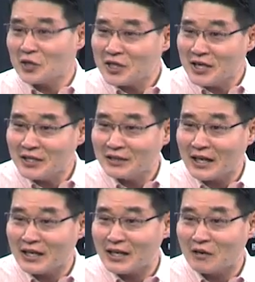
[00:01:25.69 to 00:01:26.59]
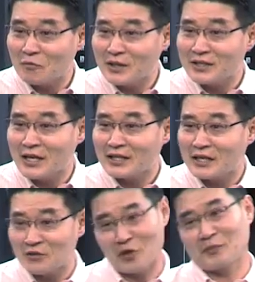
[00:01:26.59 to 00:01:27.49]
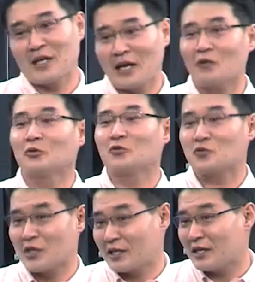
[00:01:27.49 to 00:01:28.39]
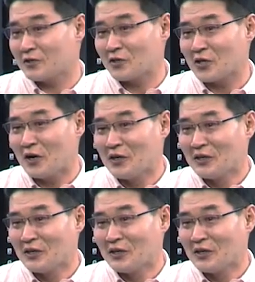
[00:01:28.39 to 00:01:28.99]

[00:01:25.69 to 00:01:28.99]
러시아인의 나라라고만 이야기할 수는 없다라고 또 주장을 하는 거죠.